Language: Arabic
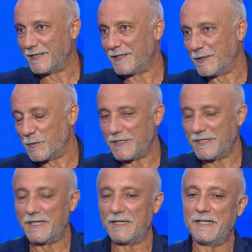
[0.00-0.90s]

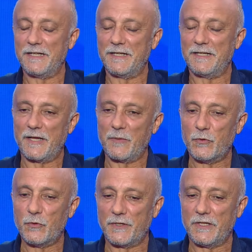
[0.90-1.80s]

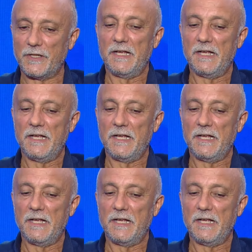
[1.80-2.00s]
والليمون